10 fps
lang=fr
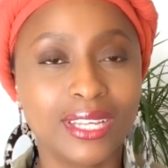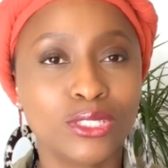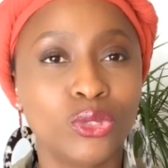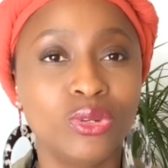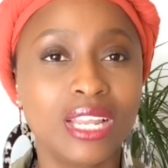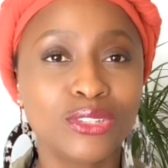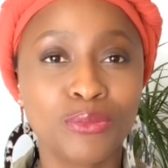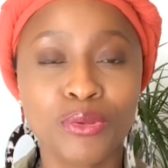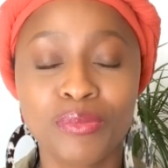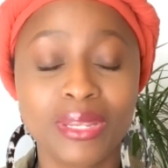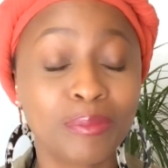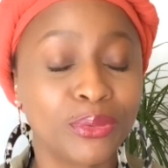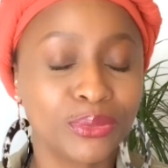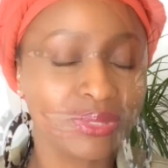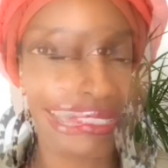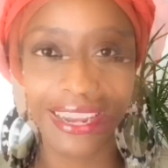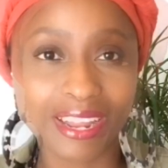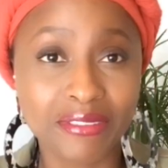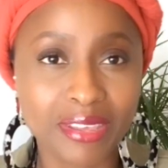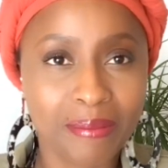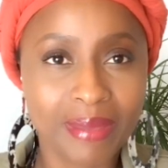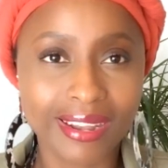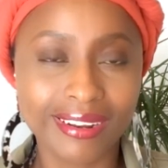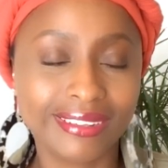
Celui-là, je peux bien prononcer. La vie est belle.